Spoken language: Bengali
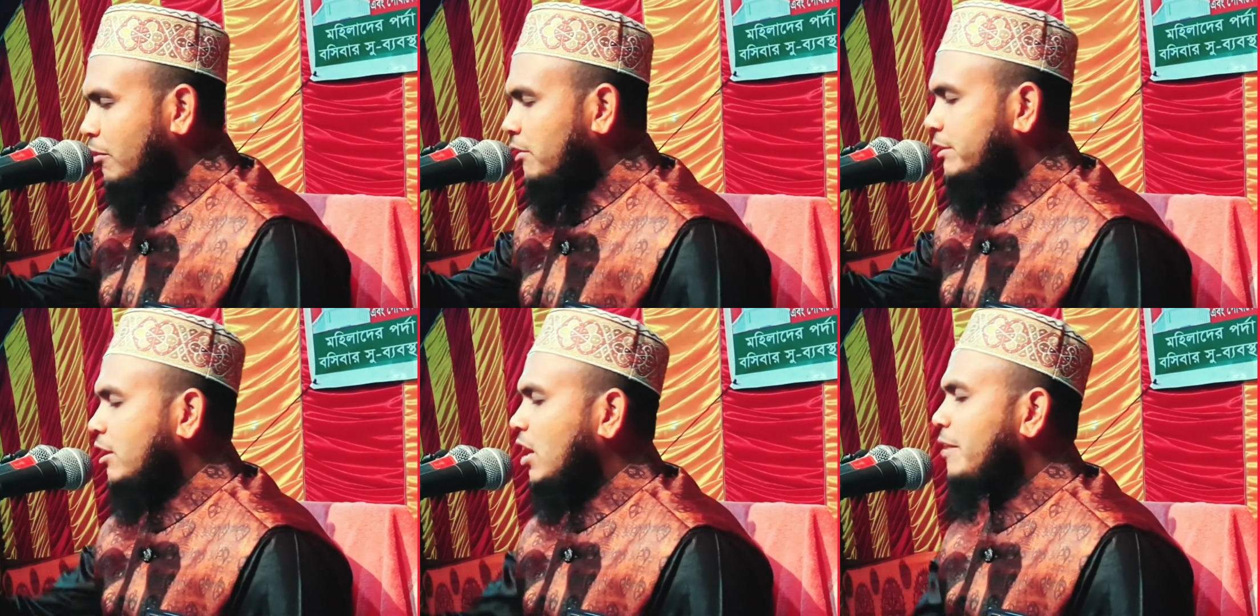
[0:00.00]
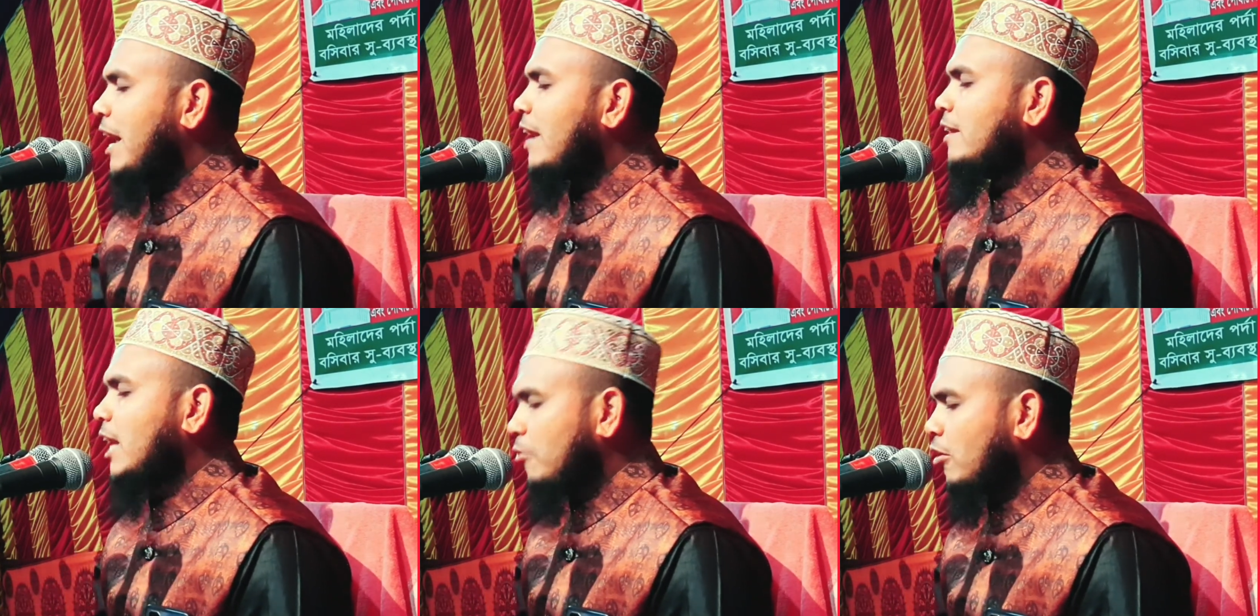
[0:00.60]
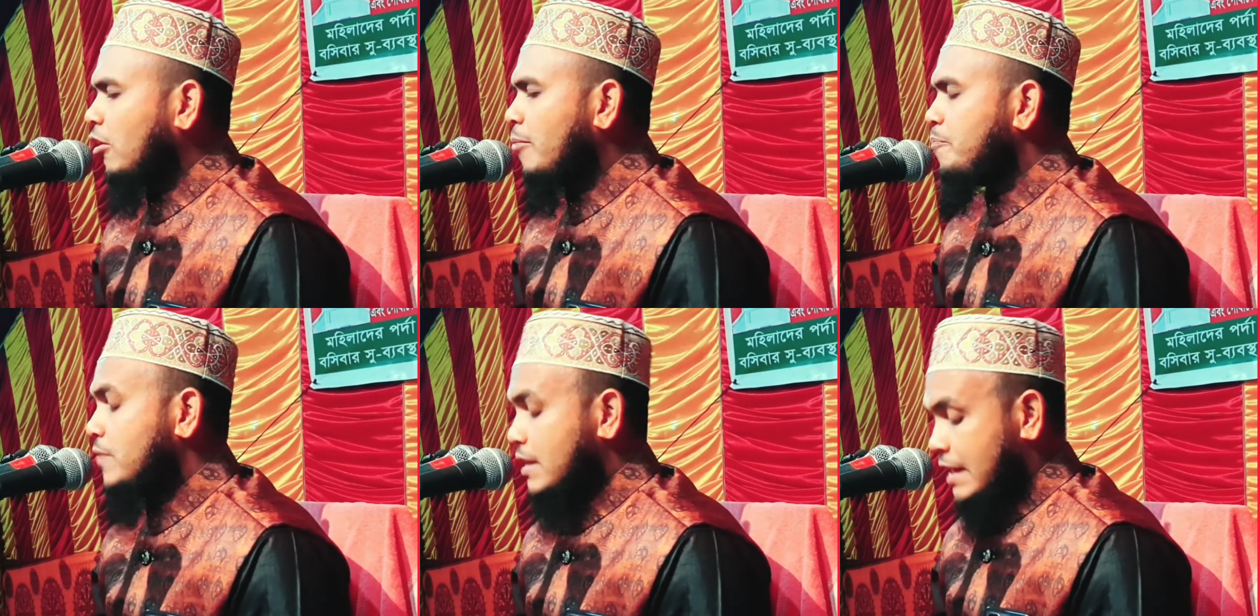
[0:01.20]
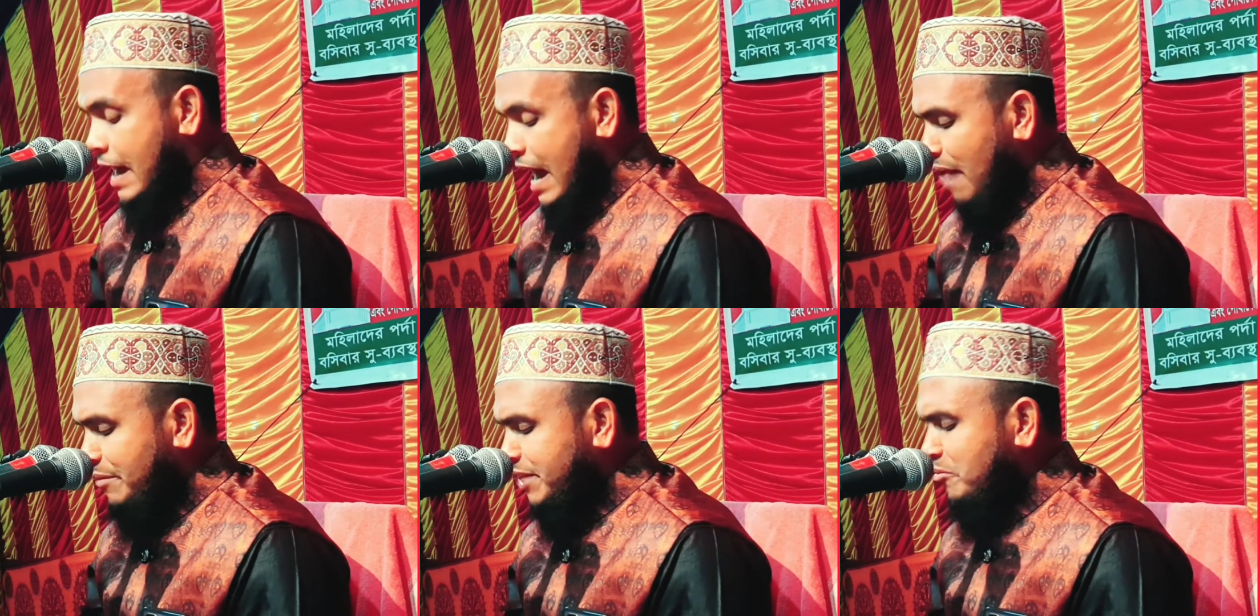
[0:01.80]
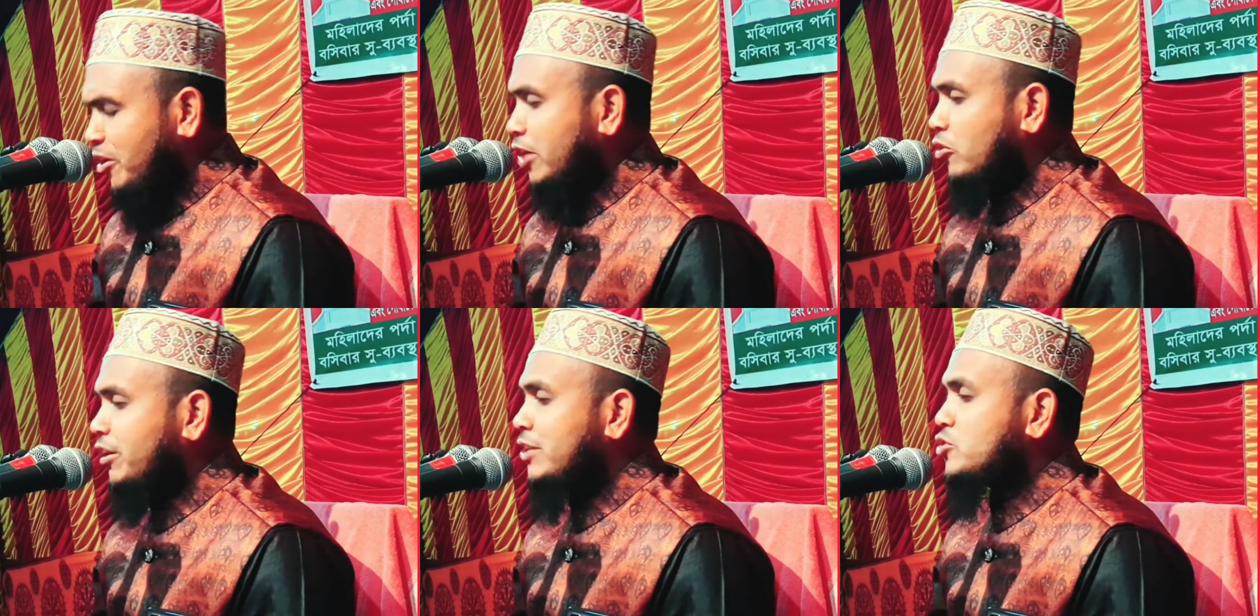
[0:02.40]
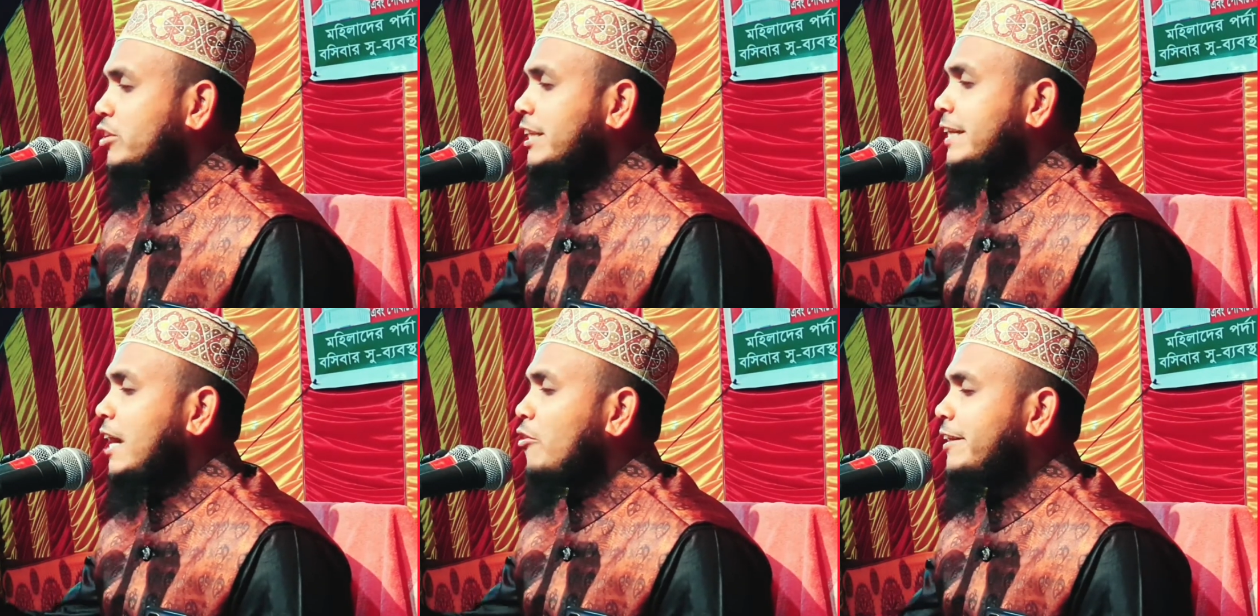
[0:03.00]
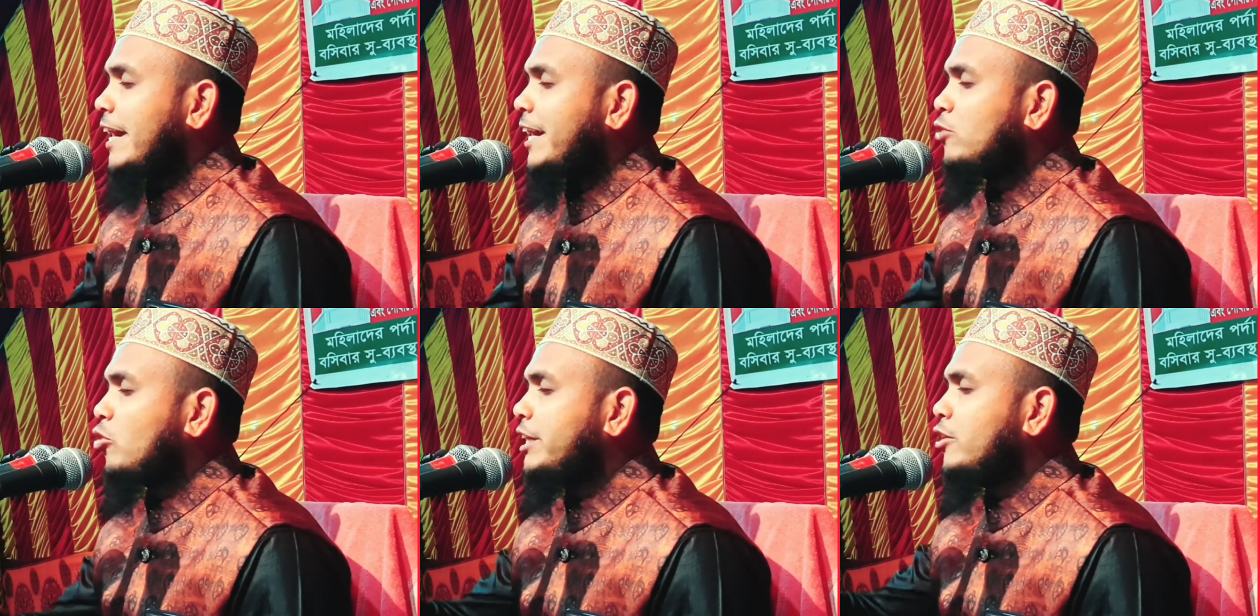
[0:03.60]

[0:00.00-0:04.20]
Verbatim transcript: বলতে হবে আল্লাহ বড় আমি মনে করি যদি কেউ এটাকে দলীয়